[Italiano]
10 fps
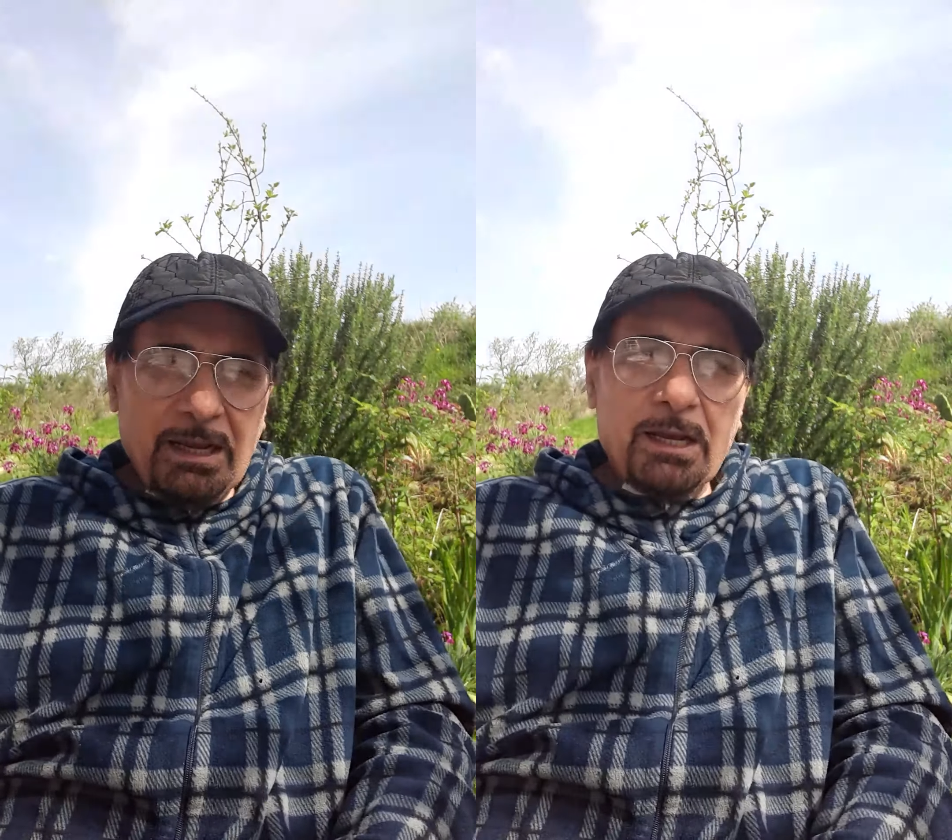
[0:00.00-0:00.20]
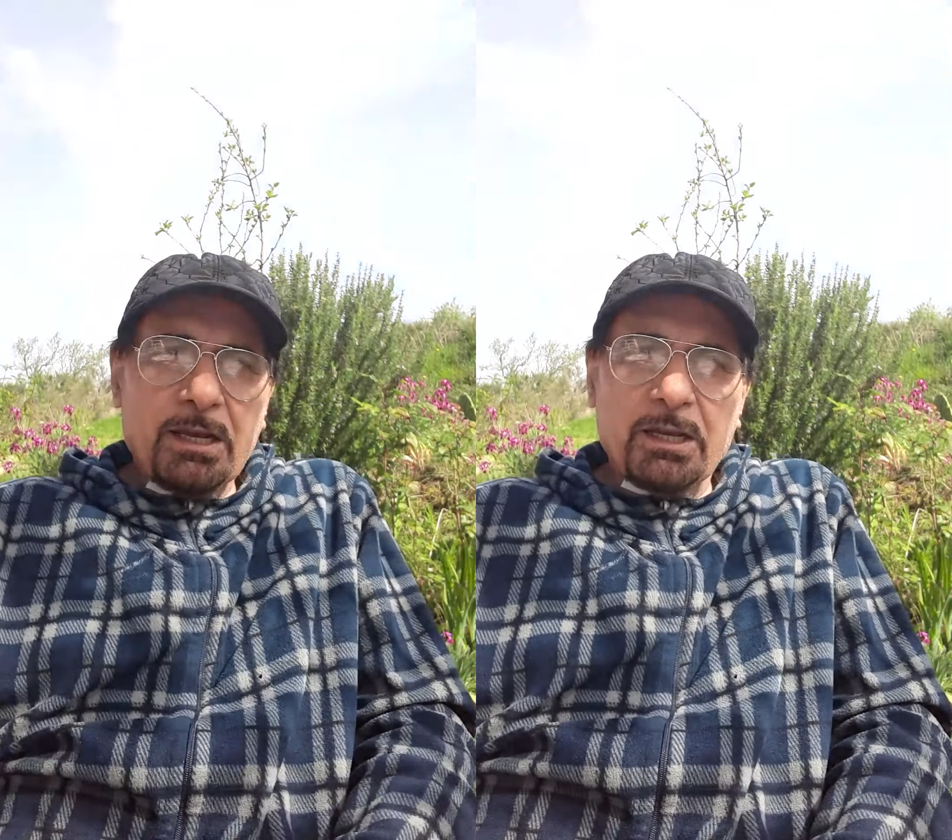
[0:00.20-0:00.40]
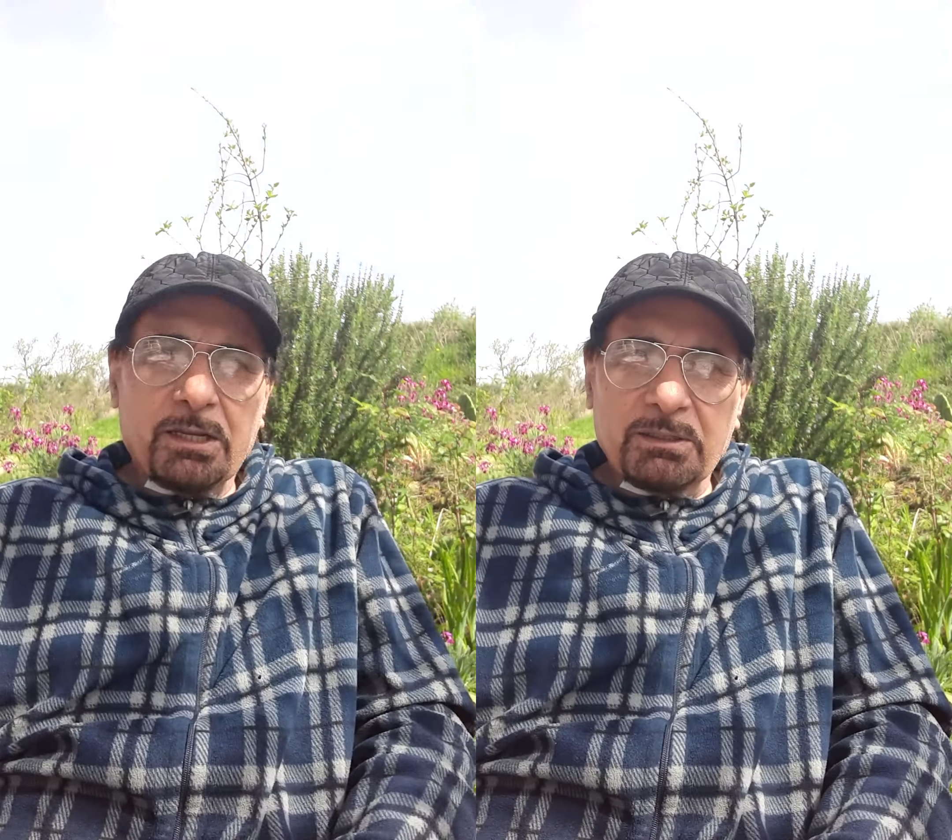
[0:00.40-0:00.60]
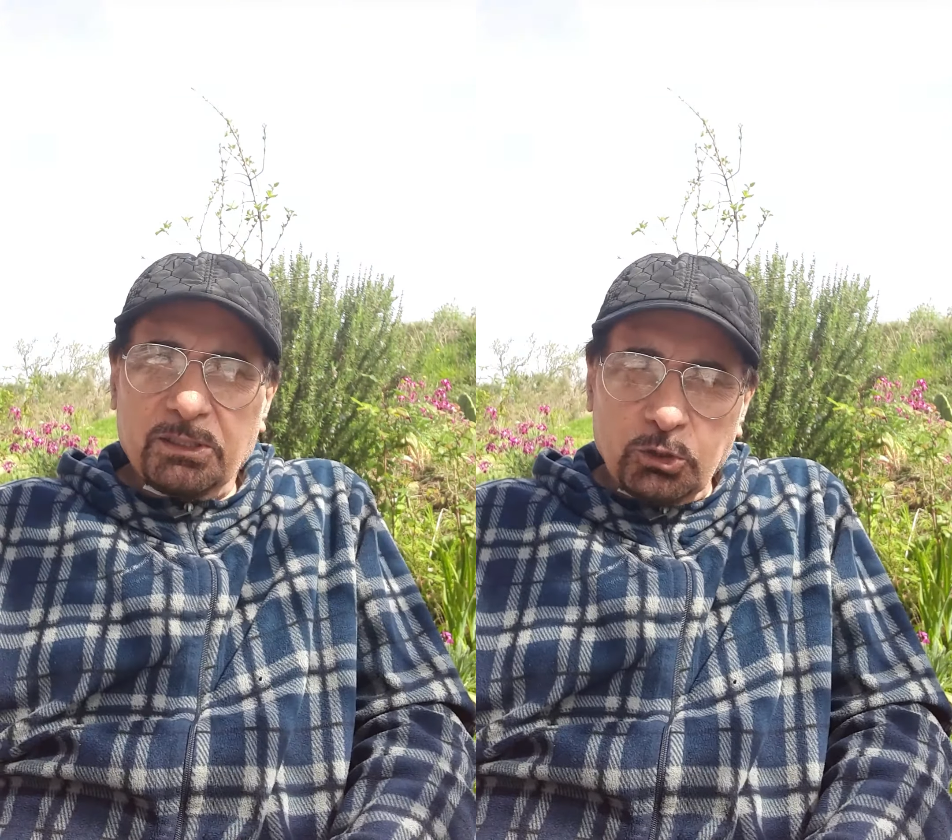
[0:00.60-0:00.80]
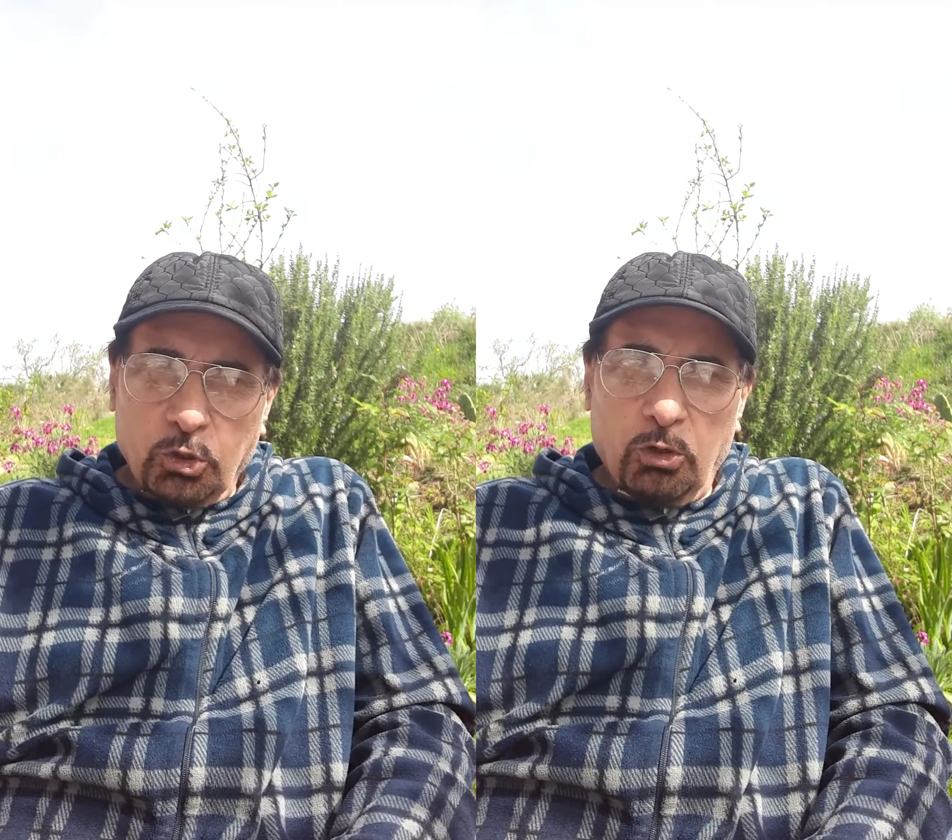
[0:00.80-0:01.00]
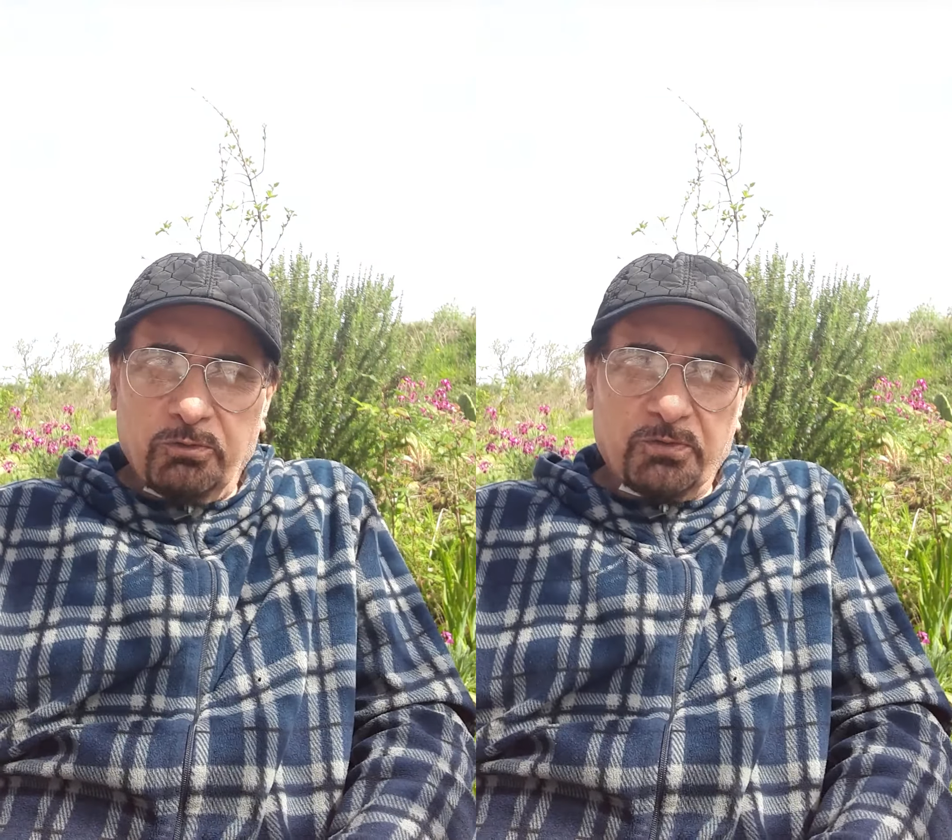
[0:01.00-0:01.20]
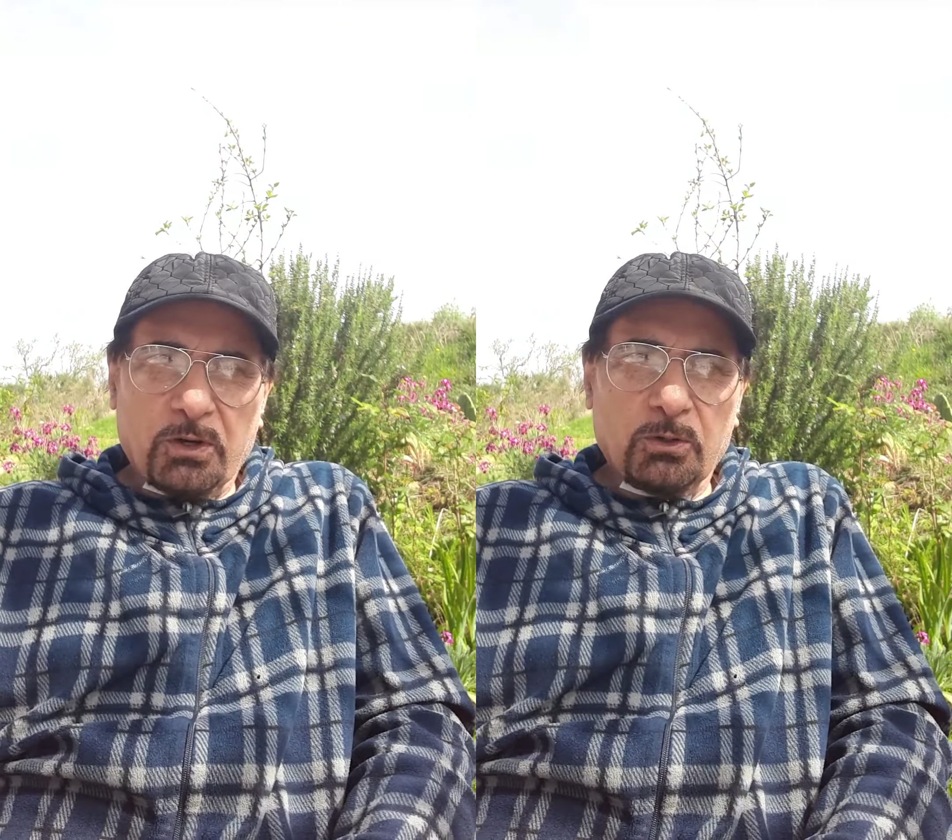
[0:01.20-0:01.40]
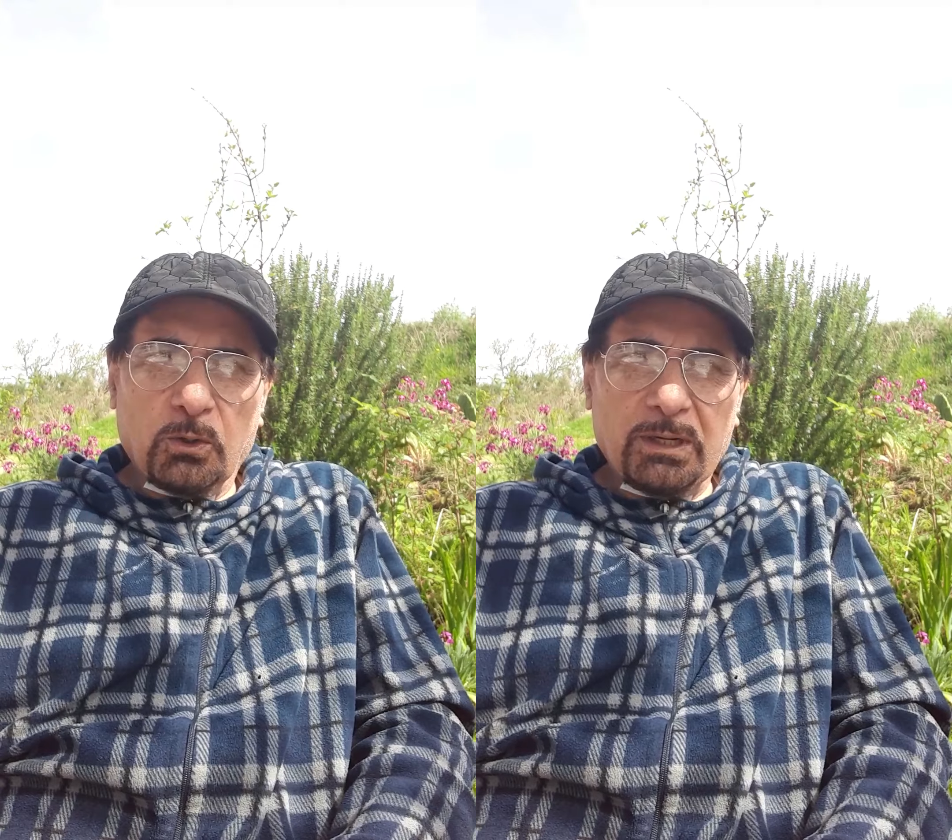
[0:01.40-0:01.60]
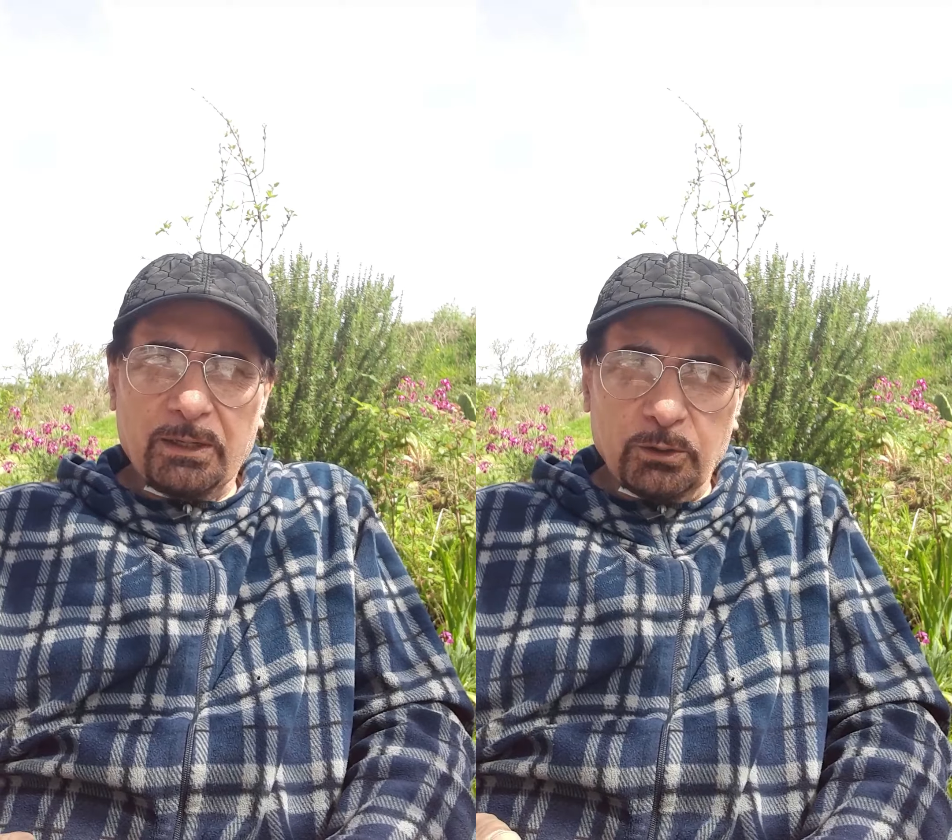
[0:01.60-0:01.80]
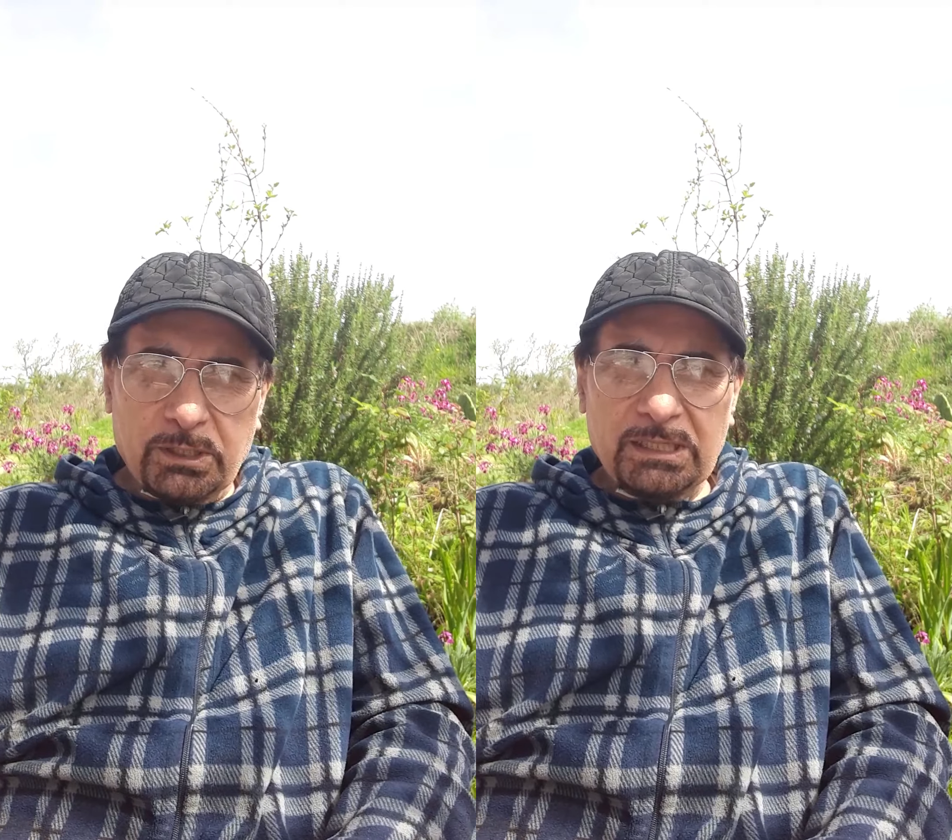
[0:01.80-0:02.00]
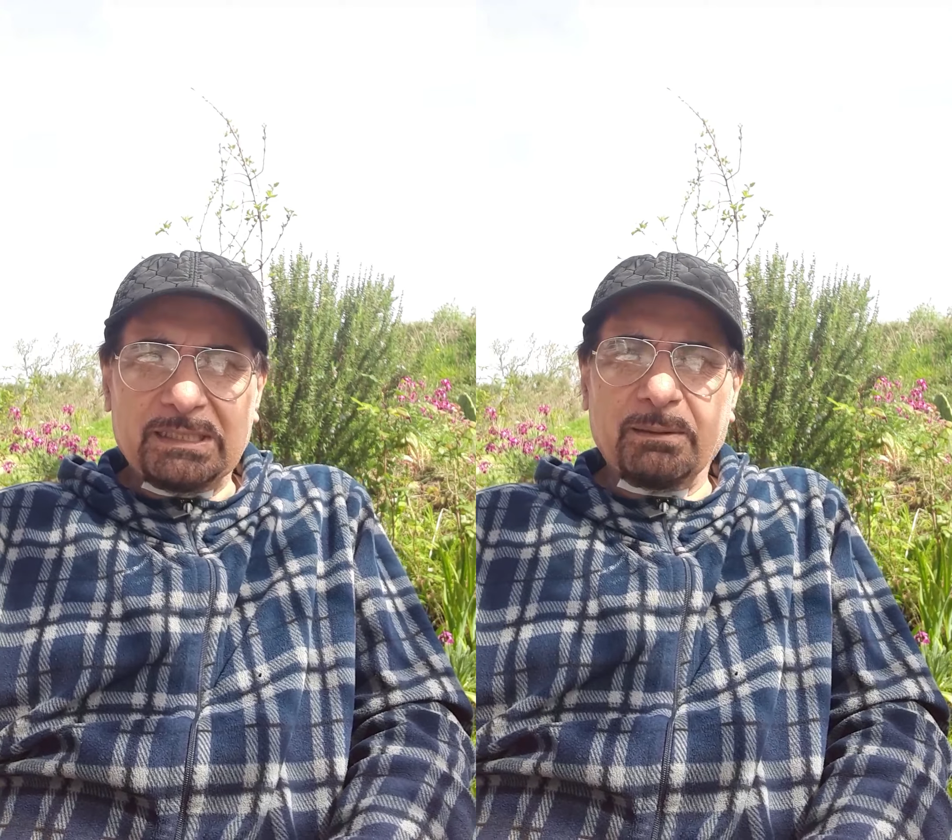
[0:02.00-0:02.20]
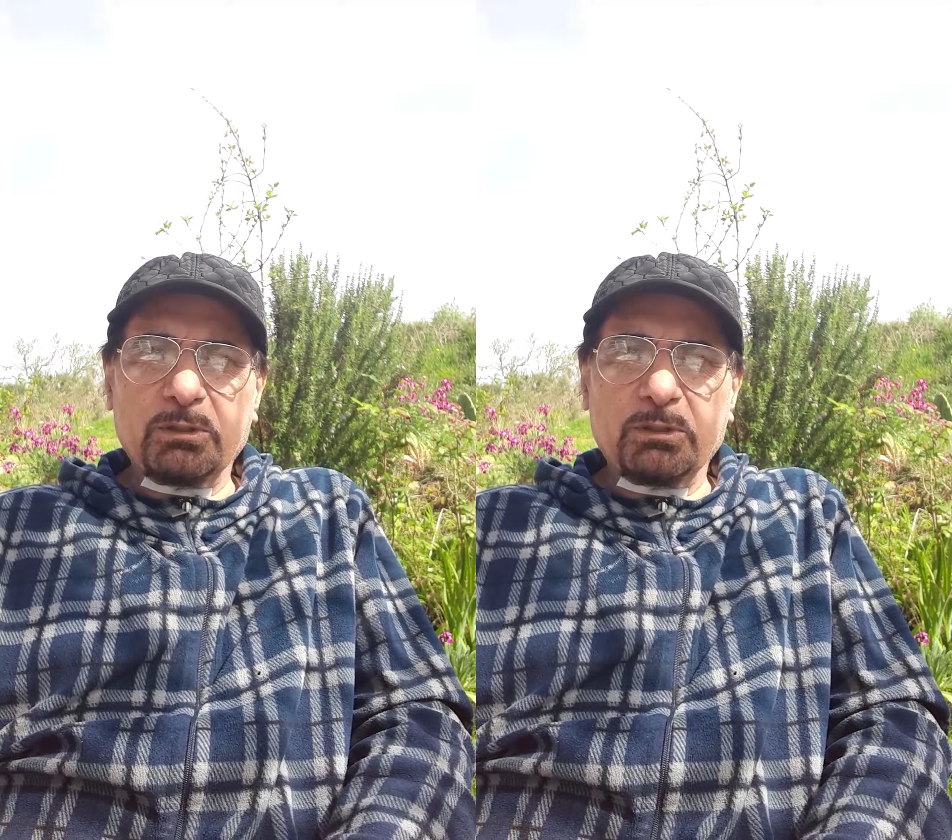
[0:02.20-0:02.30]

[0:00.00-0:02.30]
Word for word: eh, si soffrono le notizie,